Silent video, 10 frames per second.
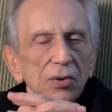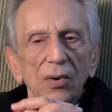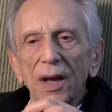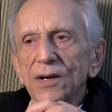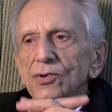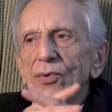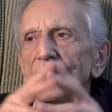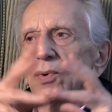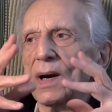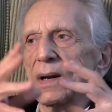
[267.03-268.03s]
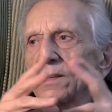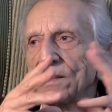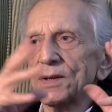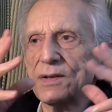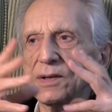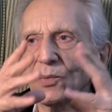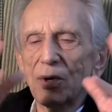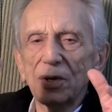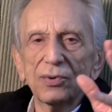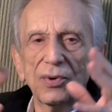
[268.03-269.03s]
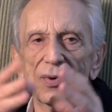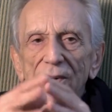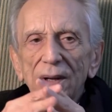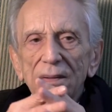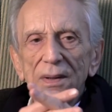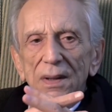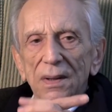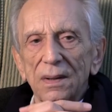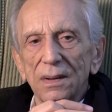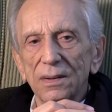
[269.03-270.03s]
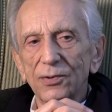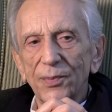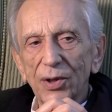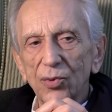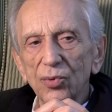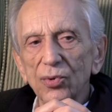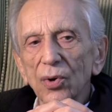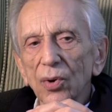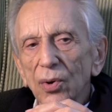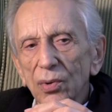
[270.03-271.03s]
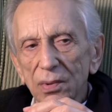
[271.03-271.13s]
non è che sono un grandissimo lettore, soprattutto